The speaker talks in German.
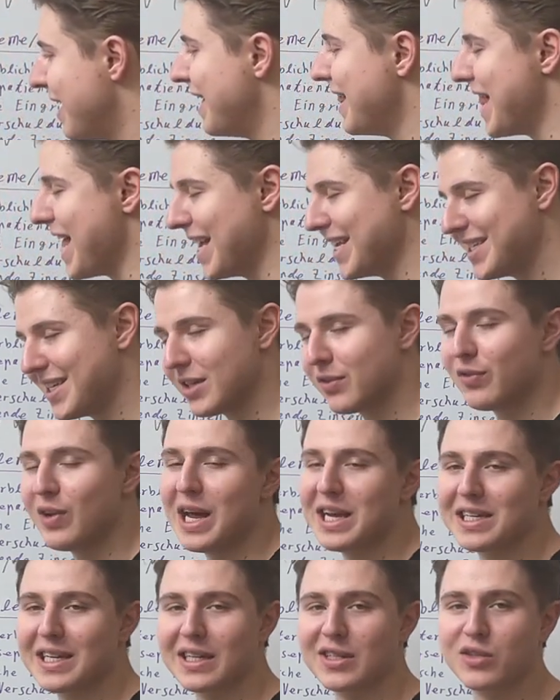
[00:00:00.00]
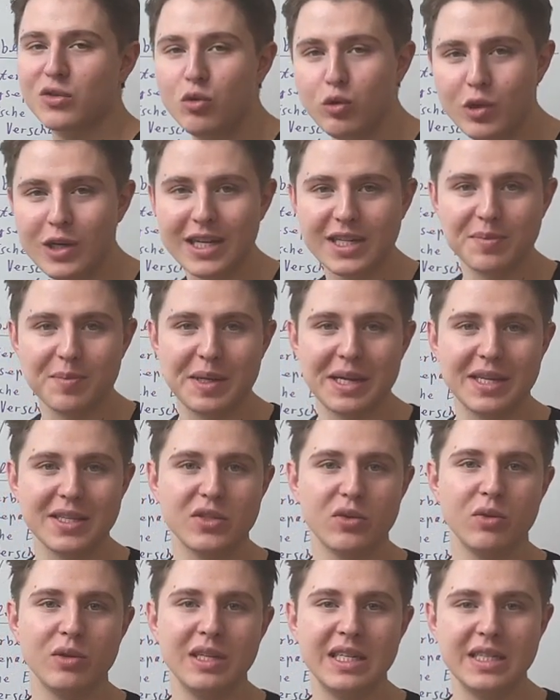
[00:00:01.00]
da ist das vielleicht ganz gut, dass man das
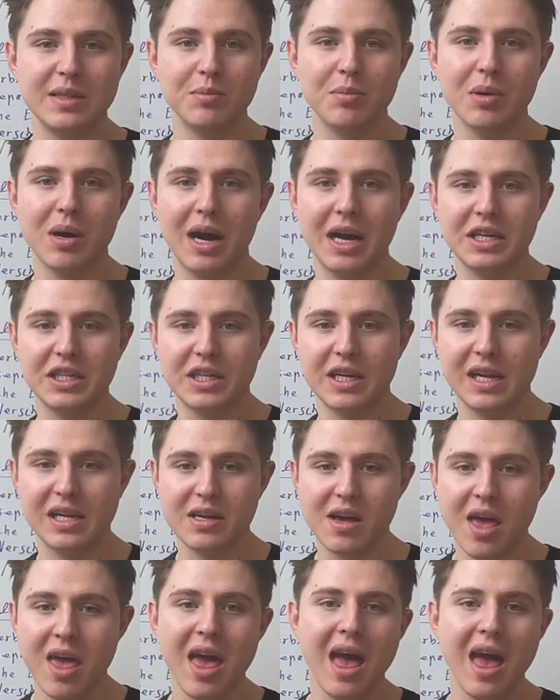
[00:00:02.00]
so in diesem Bereich hält.